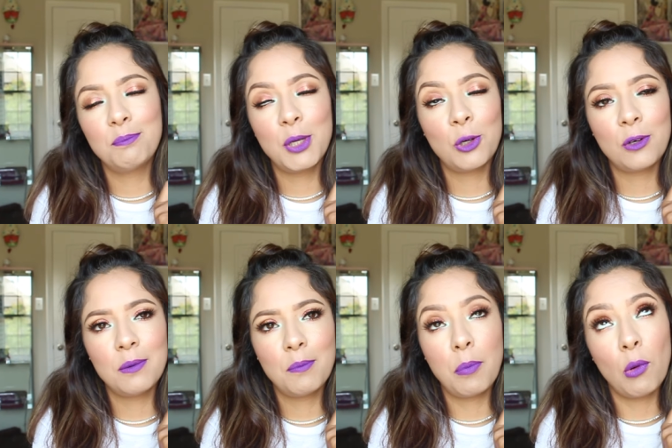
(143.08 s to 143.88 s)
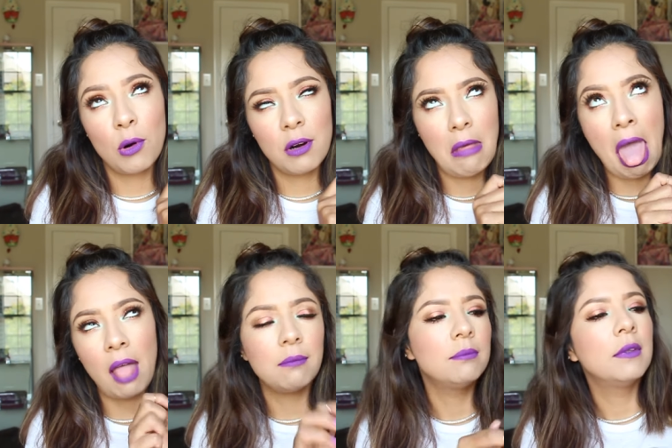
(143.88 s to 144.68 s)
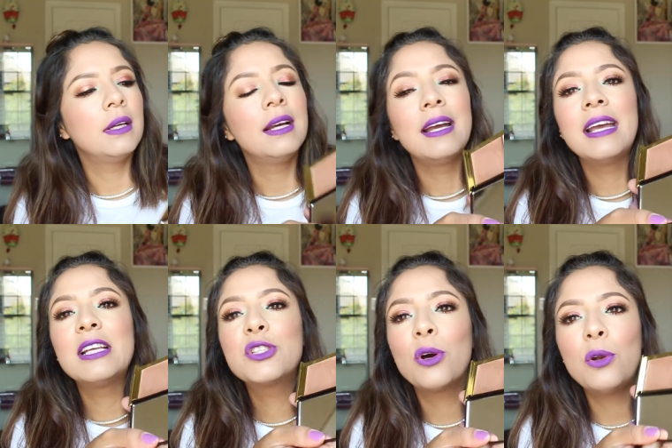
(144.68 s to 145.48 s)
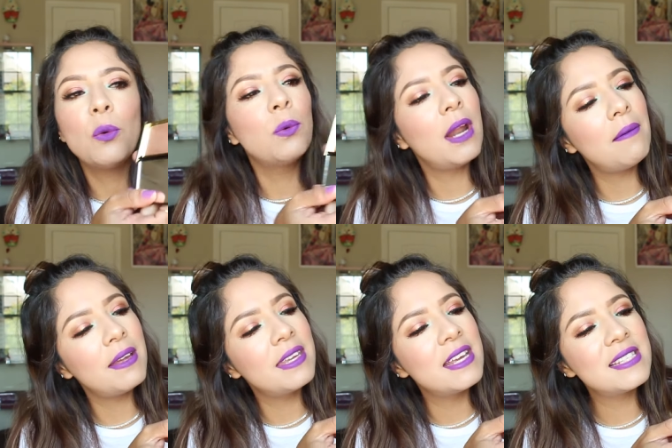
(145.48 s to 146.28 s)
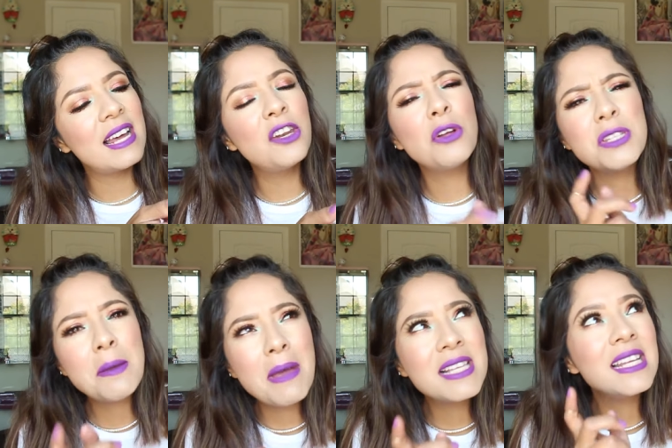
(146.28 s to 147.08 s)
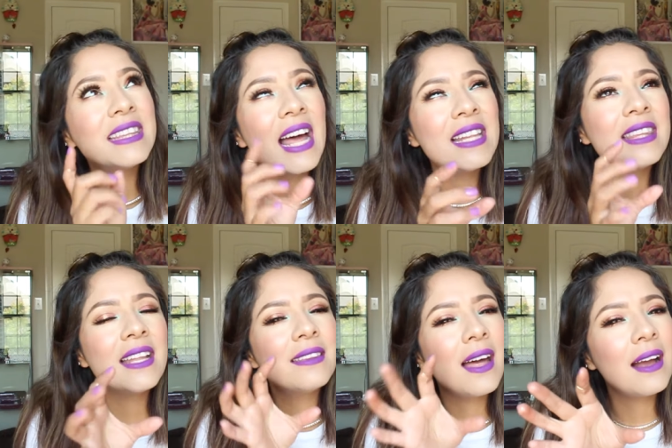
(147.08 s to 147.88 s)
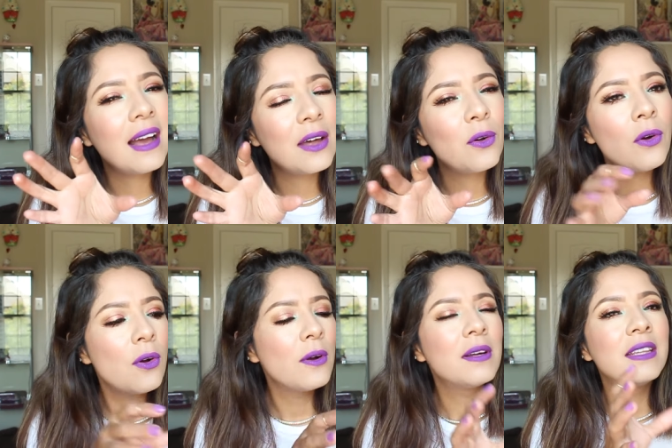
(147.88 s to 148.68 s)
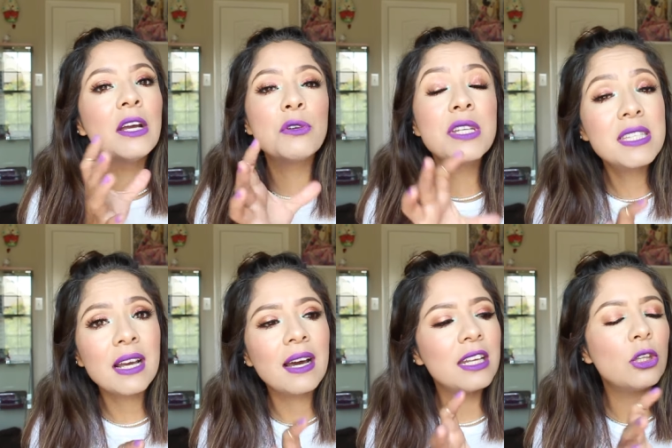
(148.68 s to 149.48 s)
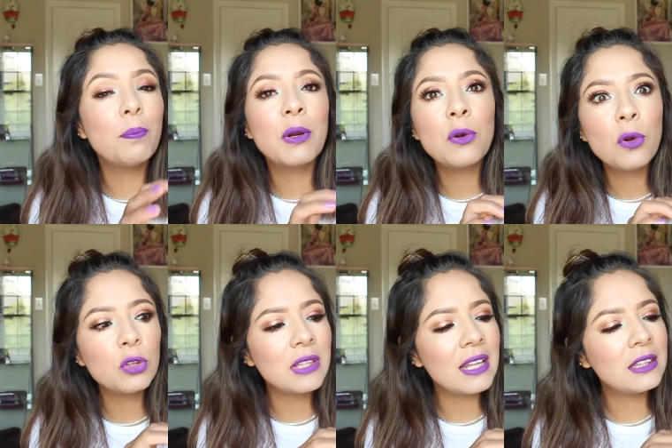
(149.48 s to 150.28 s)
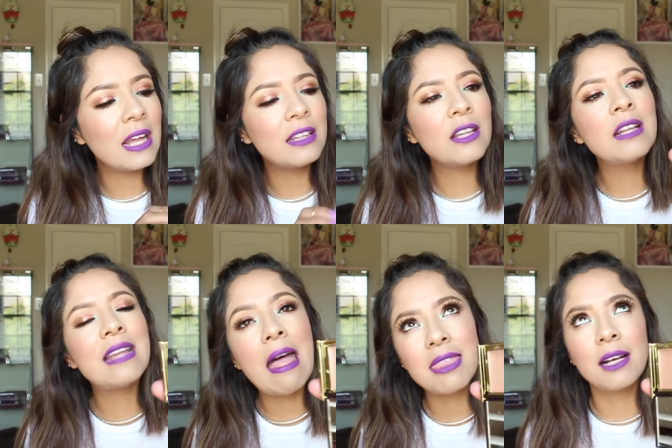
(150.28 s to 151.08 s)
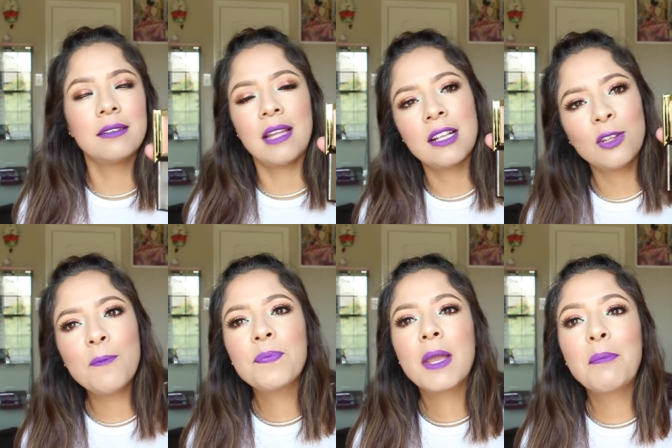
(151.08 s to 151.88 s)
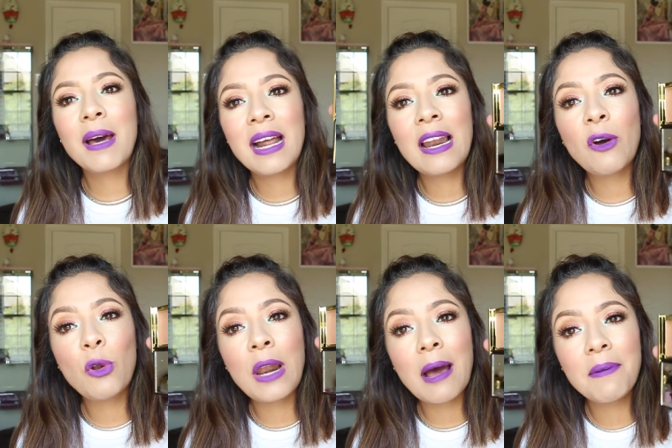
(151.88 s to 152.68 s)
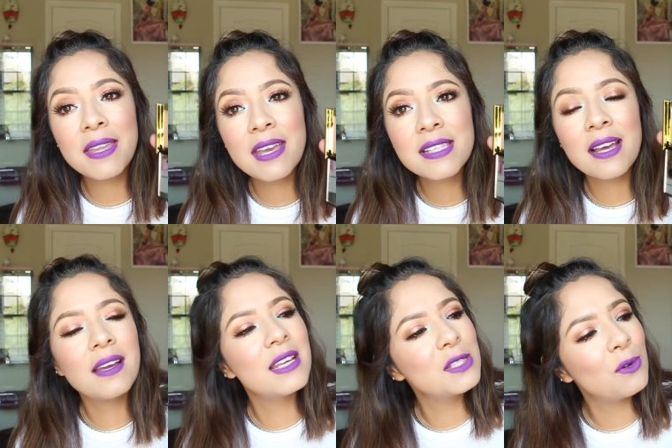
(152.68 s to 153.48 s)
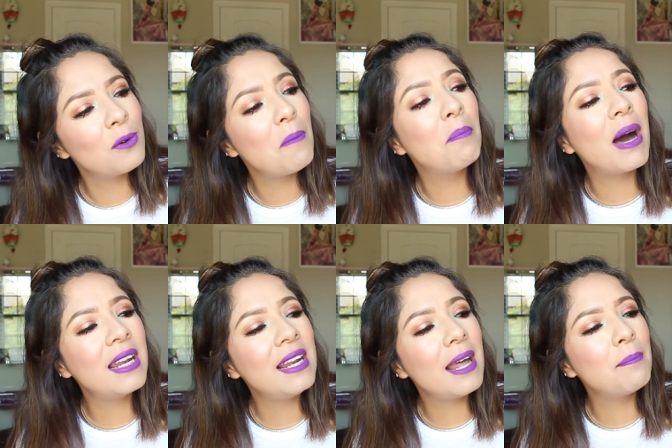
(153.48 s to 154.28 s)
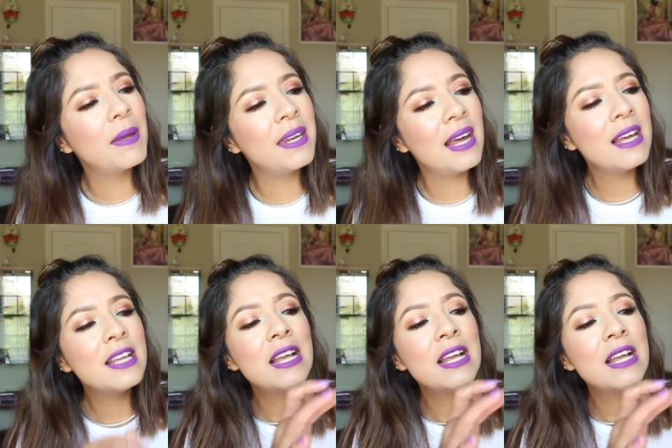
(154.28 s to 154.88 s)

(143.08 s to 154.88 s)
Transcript: Pure, Pore eh, Son una belleza. No se me hace tan, tan, tan caro. Digo, sí está carito, pero no tan, tan, tan, tan, tan, tanto para la, belleza que son, valen la pena.